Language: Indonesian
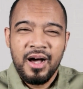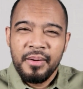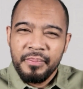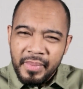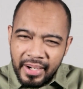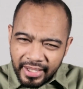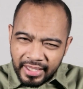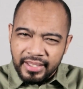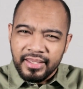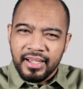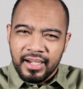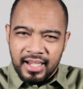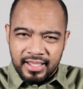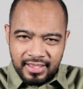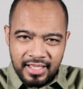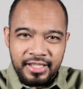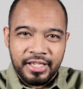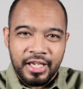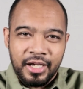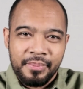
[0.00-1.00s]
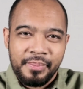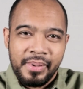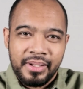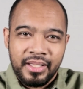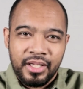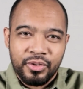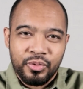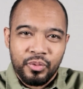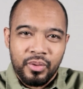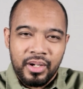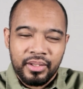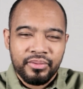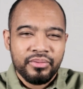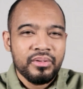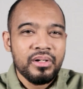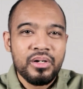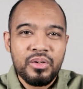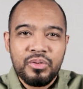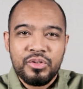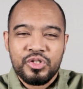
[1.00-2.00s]
Makin dekat lagi kepada Tuhan.
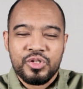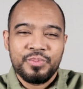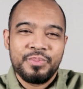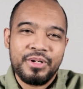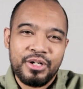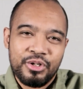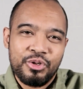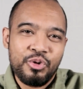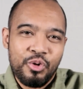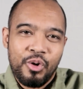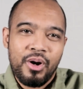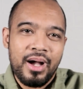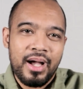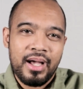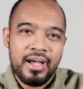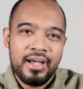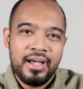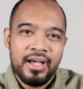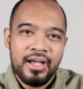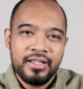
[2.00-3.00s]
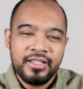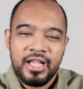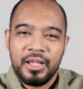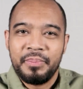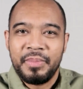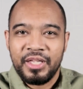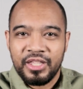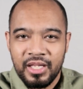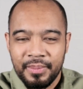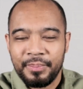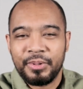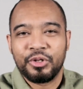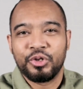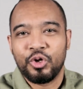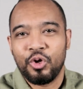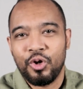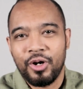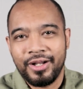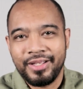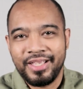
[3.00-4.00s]
Terus berdoa dan minta
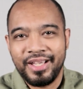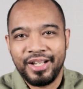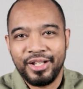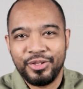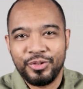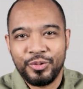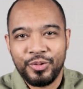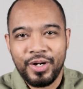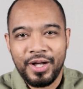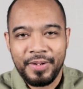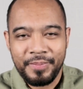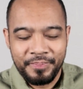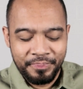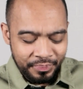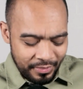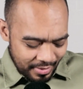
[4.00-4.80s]
pertolongan dari Tuhan.